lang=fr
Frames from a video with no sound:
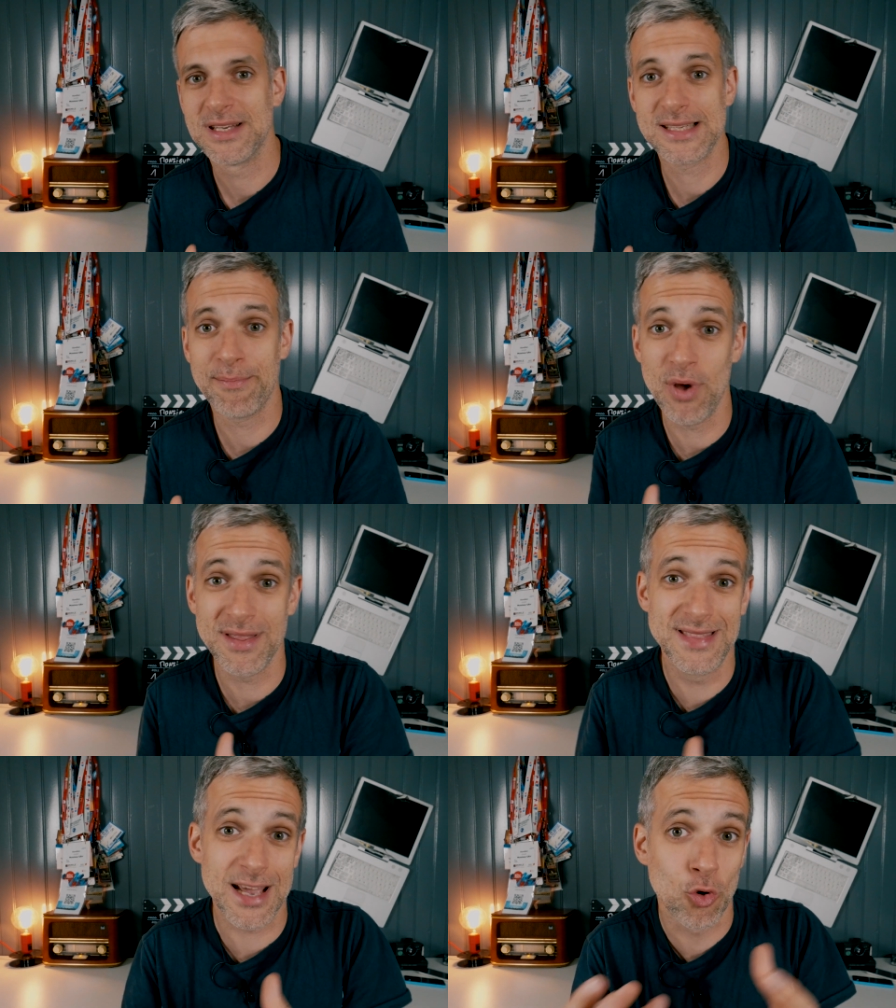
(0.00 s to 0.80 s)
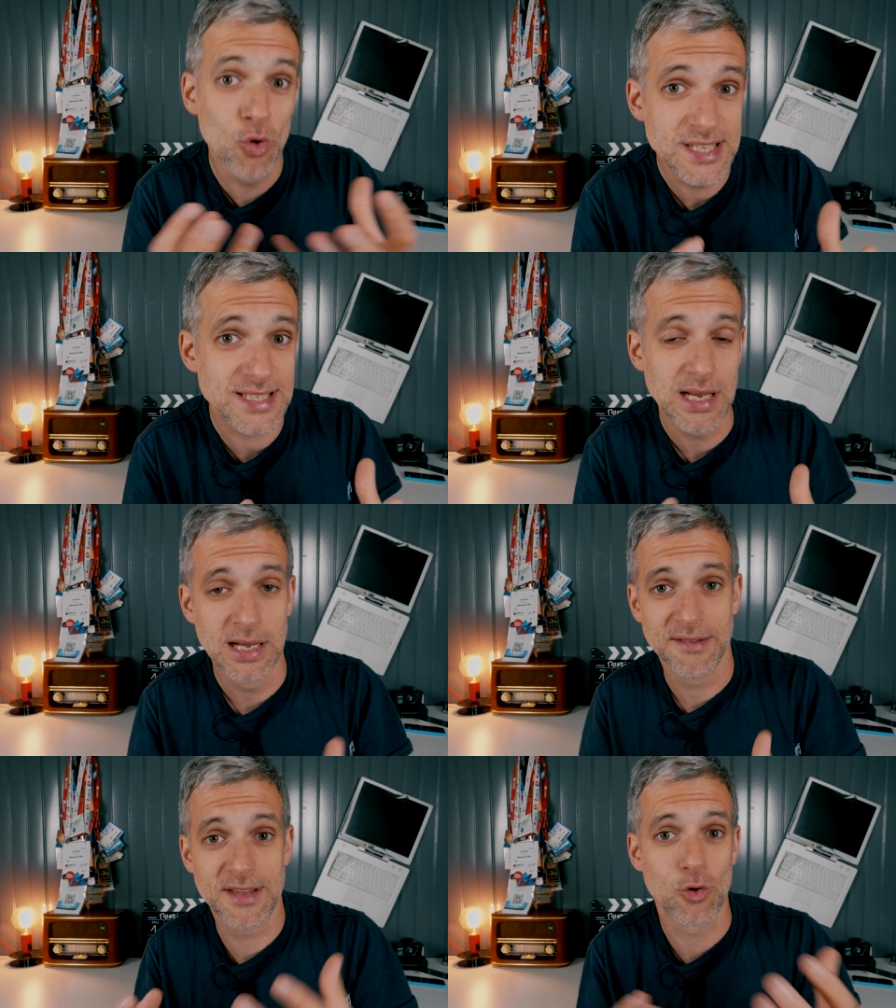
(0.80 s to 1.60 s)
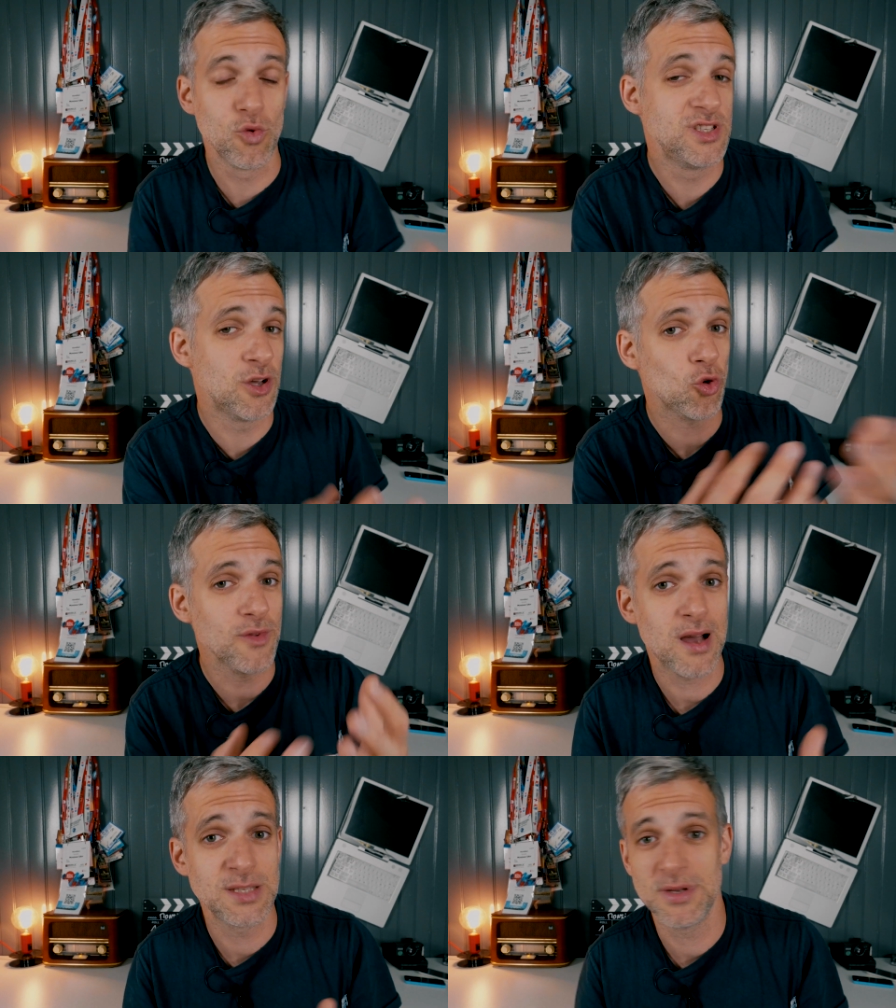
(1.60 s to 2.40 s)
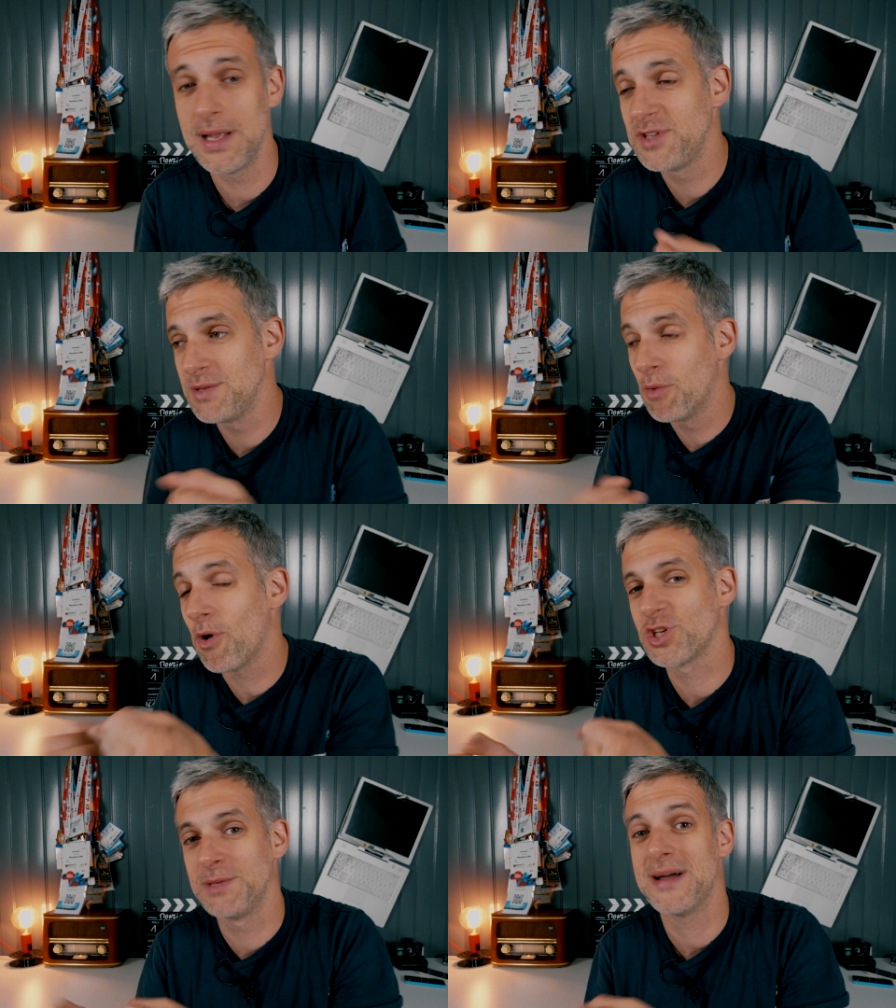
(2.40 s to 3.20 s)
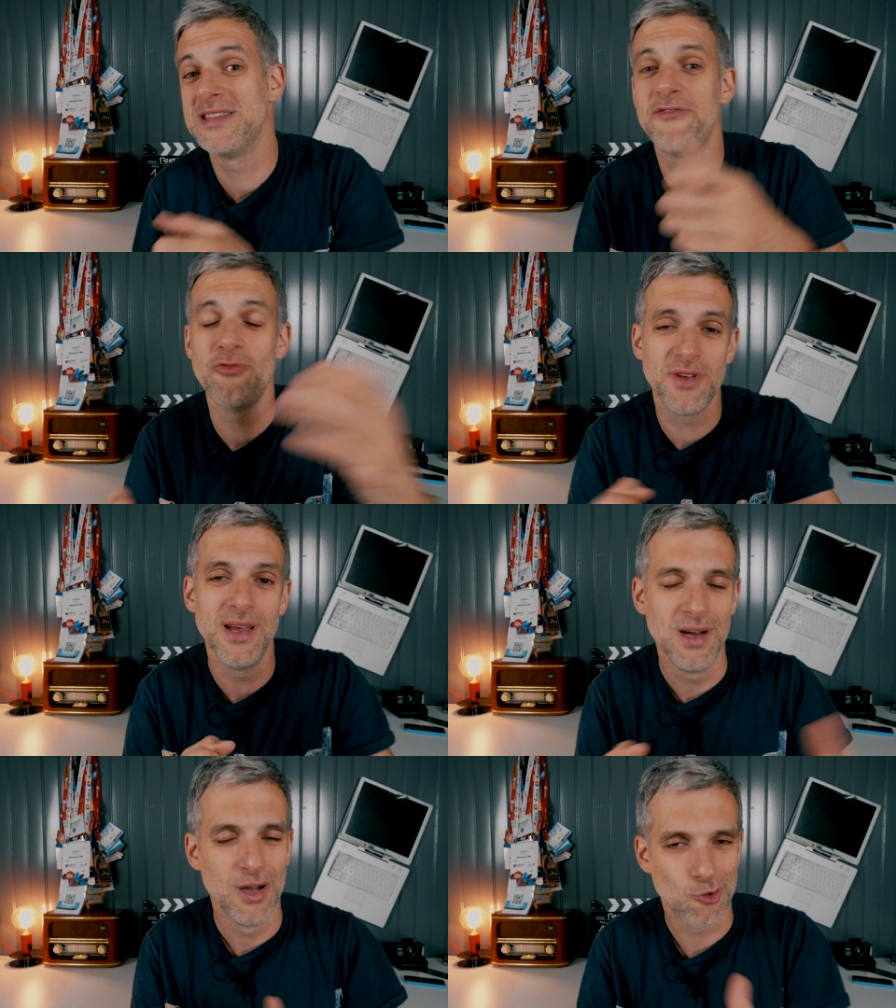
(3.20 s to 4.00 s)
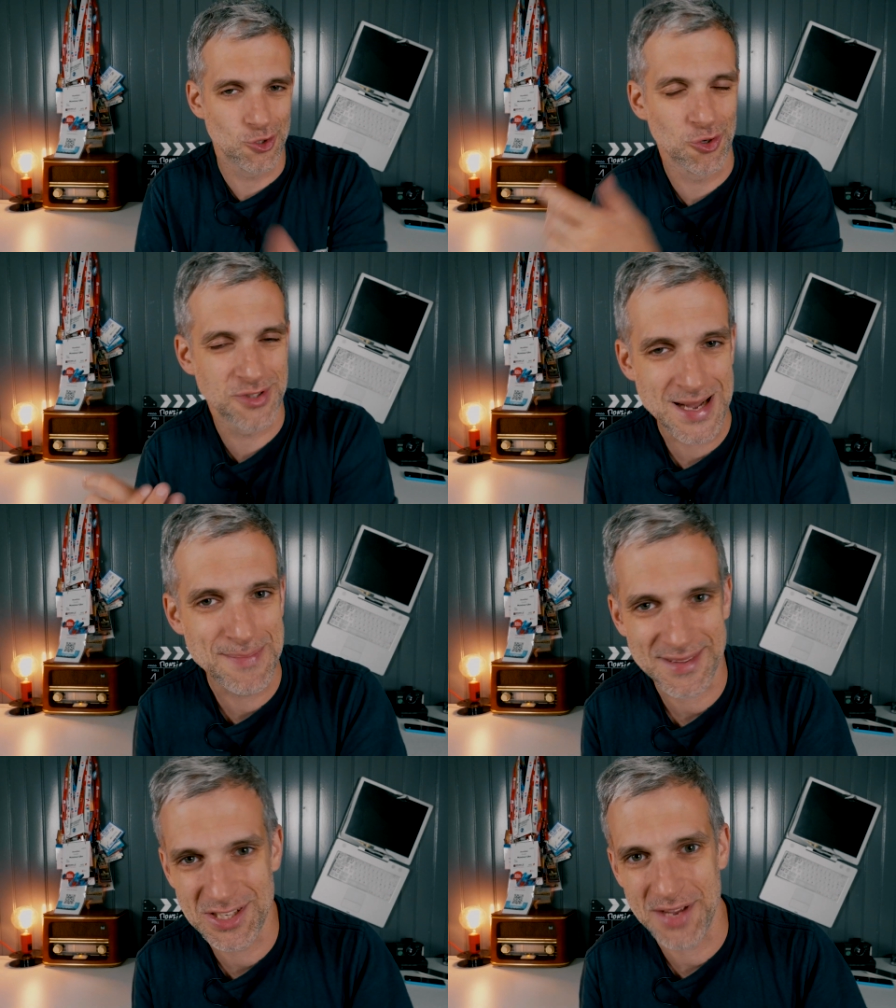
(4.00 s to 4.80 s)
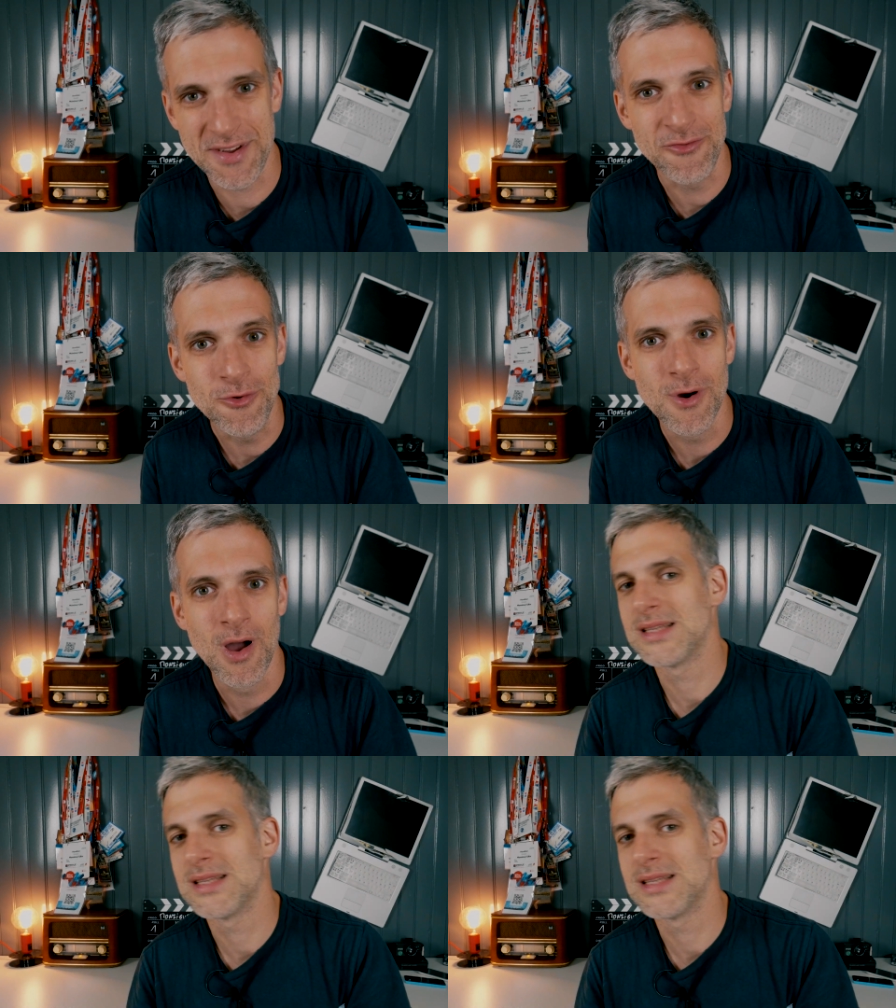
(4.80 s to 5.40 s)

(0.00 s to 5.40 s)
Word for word: Ça peut être des coulisses, des coulisses d'un tournage, ça peut être des petits moments que je n'ai pas diffusés que je tiens à partager avec vous.